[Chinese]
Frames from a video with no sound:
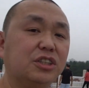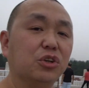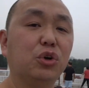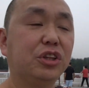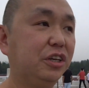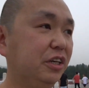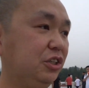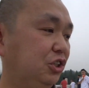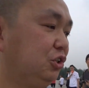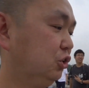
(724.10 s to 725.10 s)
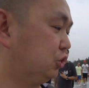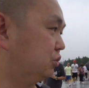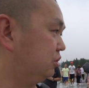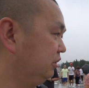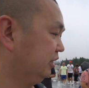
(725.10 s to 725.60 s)
叫做天心
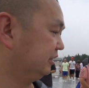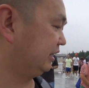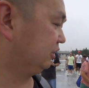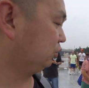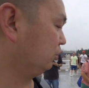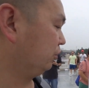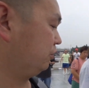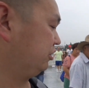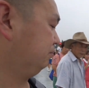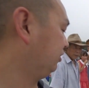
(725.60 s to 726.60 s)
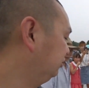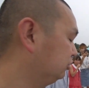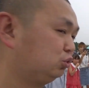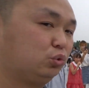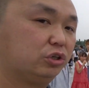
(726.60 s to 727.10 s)
石，那大家都会愿意跑到
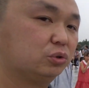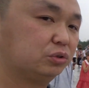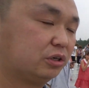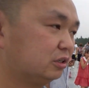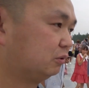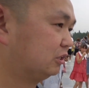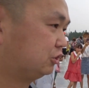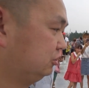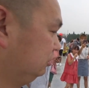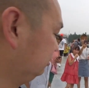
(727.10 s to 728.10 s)
最中间这块石头